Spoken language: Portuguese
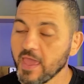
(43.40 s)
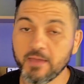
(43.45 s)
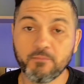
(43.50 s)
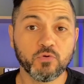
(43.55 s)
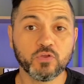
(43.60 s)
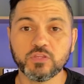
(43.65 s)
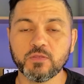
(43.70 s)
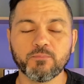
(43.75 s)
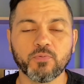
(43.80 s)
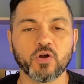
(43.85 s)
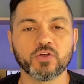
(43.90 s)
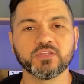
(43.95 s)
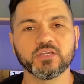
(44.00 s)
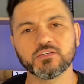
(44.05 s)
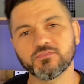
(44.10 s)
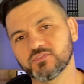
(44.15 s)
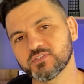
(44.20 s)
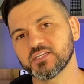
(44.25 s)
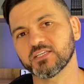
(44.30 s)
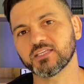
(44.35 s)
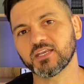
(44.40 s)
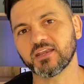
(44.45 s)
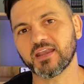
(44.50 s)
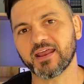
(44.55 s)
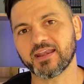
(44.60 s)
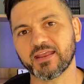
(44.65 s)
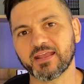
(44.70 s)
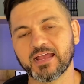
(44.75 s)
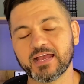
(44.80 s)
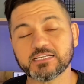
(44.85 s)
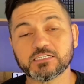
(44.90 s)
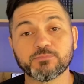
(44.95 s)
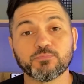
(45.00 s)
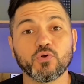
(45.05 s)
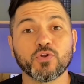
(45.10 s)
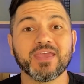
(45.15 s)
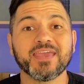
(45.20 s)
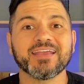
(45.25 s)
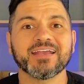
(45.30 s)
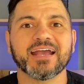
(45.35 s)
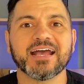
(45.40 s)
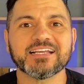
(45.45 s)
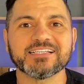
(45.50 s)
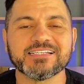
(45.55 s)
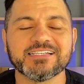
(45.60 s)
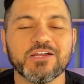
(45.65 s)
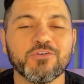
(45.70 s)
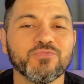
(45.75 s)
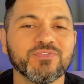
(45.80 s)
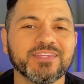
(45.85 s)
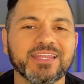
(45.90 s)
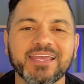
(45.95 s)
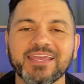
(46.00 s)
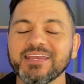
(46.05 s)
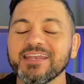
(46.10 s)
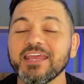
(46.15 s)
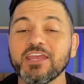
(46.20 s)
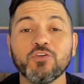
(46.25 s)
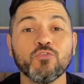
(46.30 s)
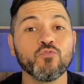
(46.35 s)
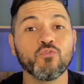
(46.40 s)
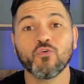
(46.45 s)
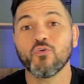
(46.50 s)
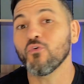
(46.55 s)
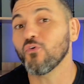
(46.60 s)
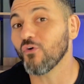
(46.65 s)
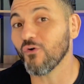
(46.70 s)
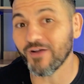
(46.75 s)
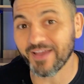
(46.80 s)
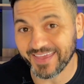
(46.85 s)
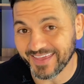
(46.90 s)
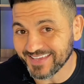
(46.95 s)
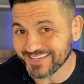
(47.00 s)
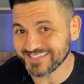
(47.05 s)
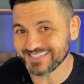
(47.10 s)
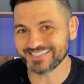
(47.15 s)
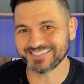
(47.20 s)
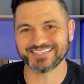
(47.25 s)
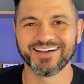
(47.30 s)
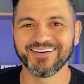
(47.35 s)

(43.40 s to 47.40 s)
muito importante você treinar em casa porque em casa não tem nenhum concorrente.